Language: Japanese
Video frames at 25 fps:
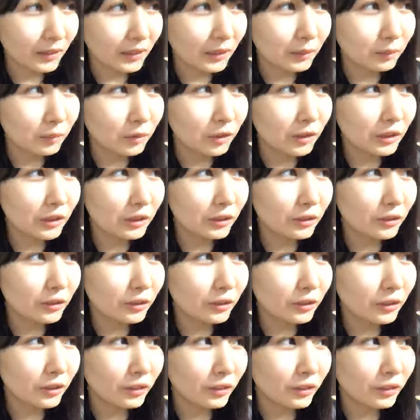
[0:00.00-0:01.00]
気持ち
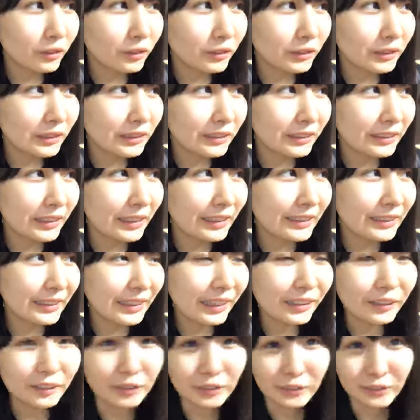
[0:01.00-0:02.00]
をしっかり
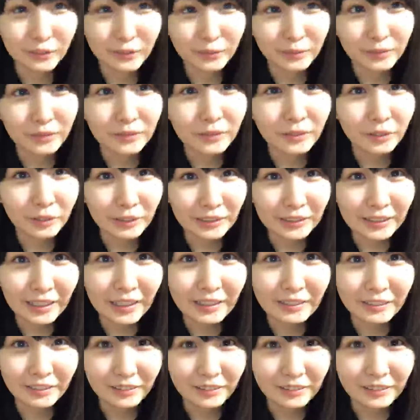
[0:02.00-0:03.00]
書く時
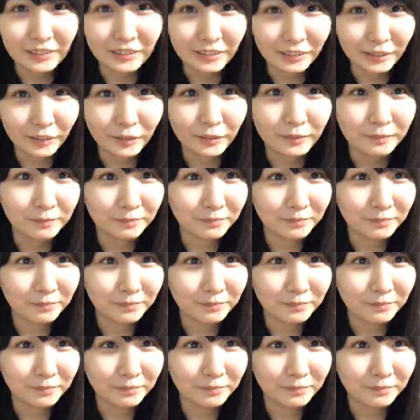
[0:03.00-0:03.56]
があるんですよ